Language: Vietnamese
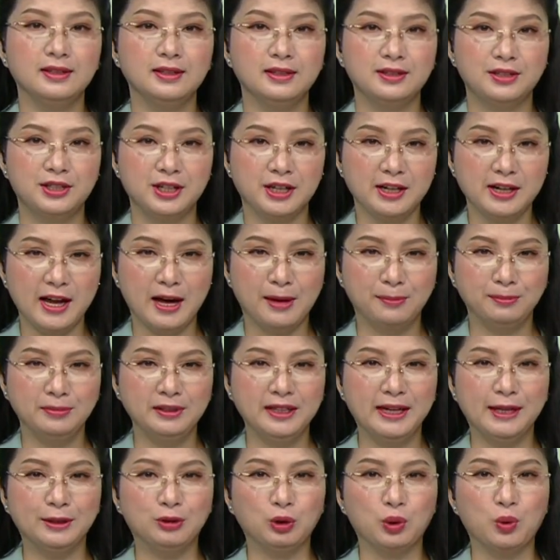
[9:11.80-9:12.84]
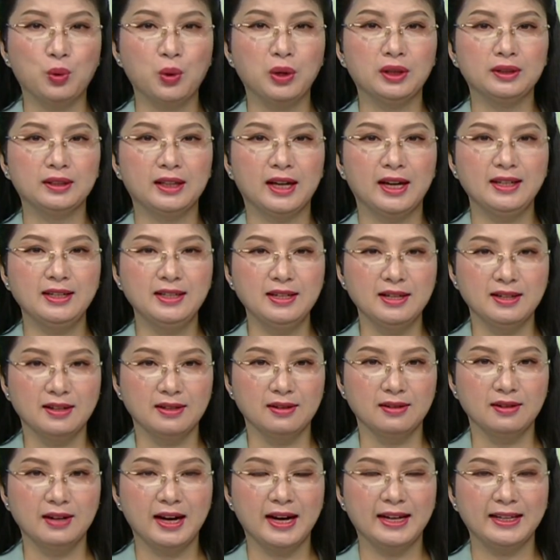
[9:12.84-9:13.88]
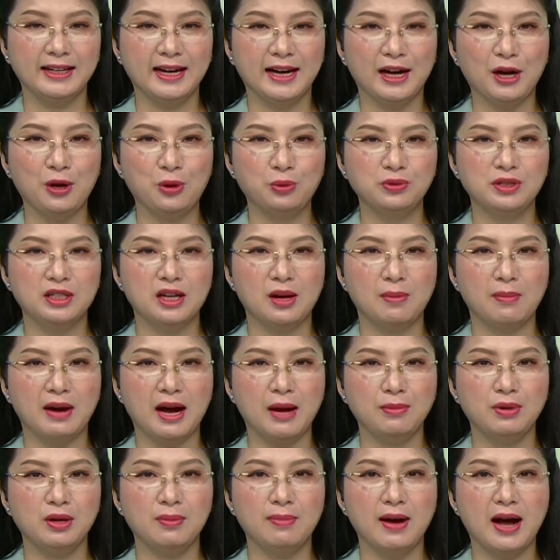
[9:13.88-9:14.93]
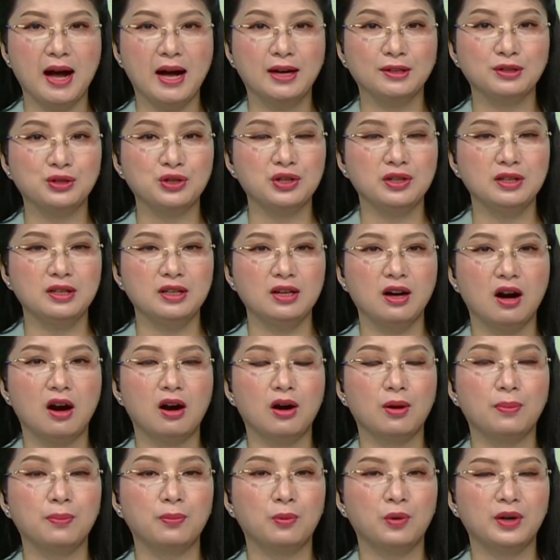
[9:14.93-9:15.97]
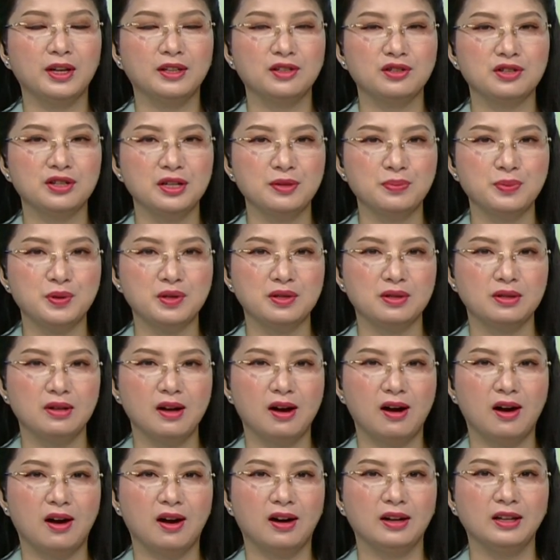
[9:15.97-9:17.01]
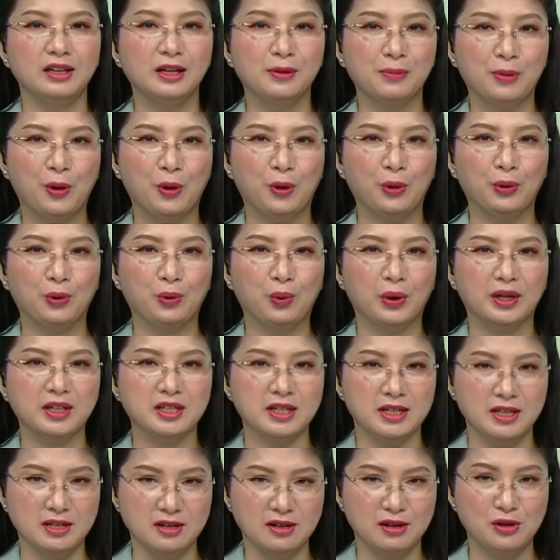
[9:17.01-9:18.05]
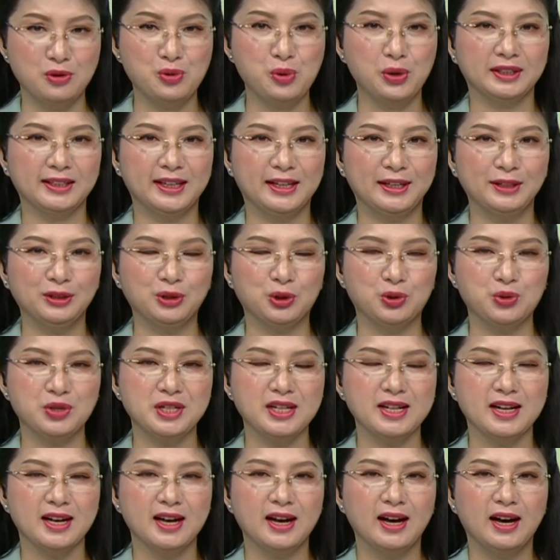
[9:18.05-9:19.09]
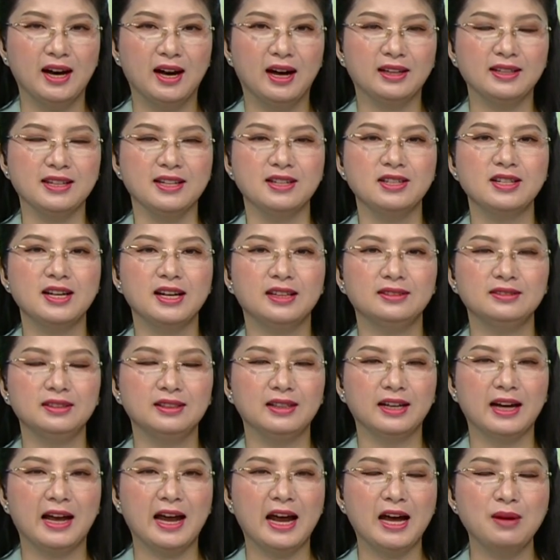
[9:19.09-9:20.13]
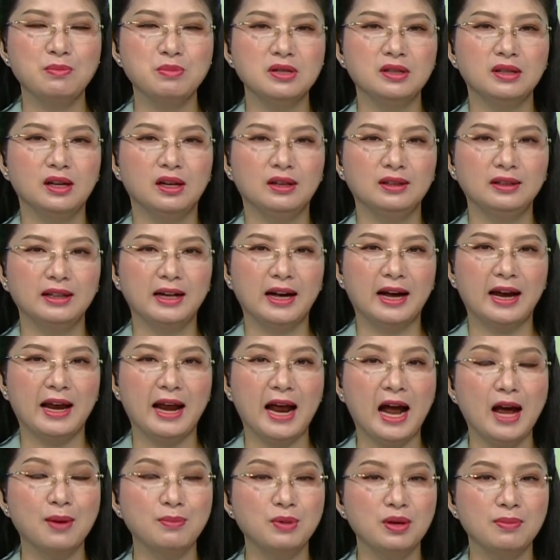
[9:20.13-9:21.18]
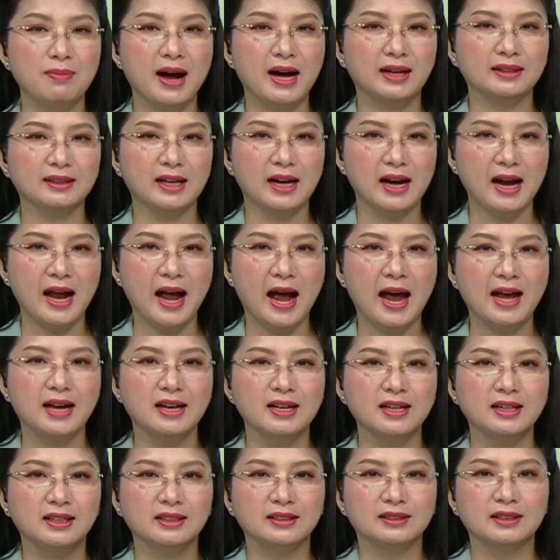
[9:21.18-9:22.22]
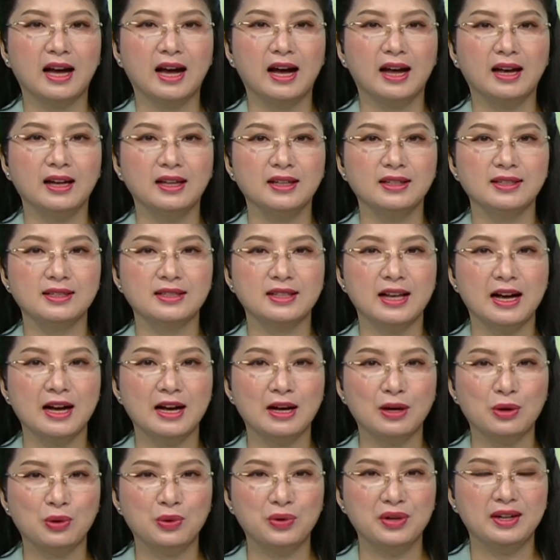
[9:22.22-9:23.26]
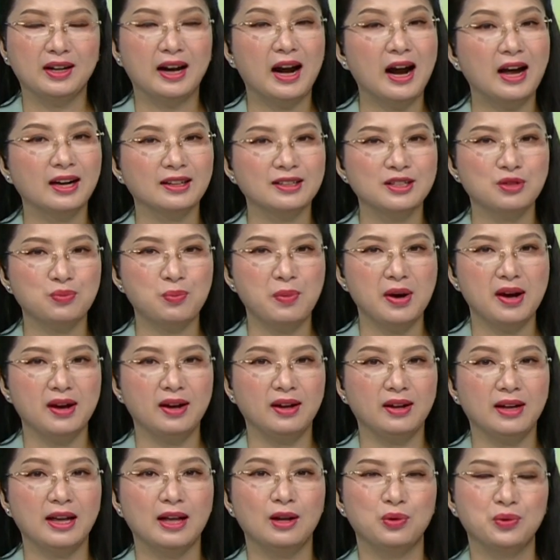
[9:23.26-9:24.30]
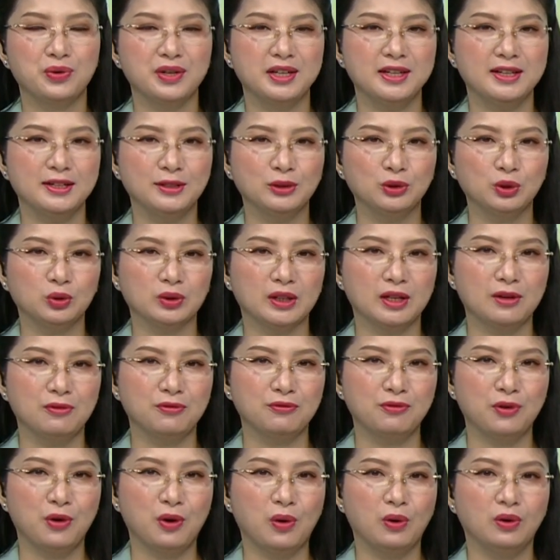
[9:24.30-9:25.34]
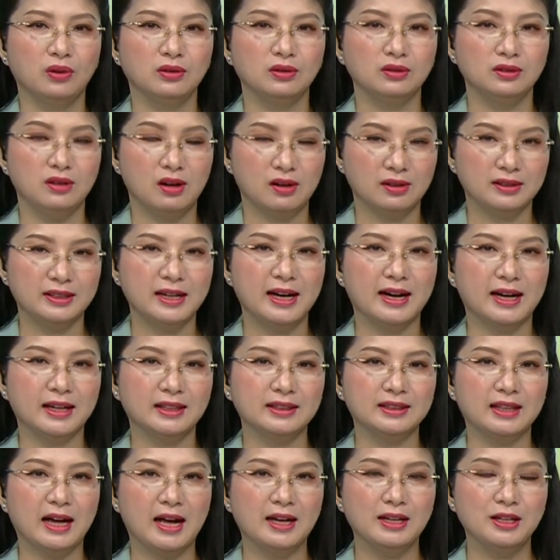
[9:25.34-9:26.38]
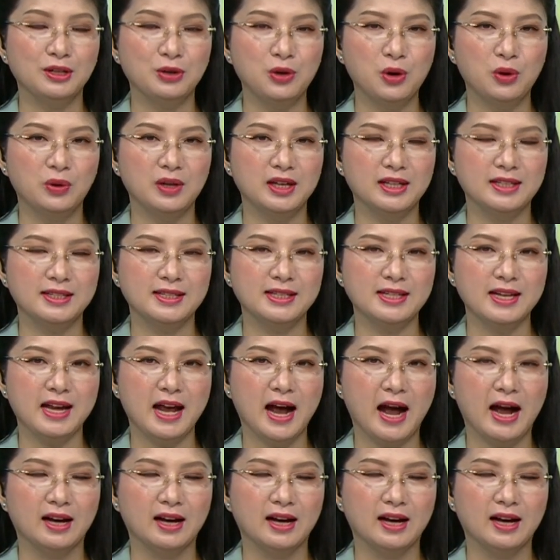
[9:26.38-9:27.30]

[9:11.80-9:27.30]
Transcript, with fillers: Triển lãm nghệ thuật quốc tế nữ 2023 Journey of Friendships do Hiệp hội Họa sĩ nữ quốc tế tổ chức à, diễn ra từ ngày 20 đến ngày 23 tháng 2 tại Sun Green Art Space Gallery thuộc thành phố Yogyakarta, Indonesia,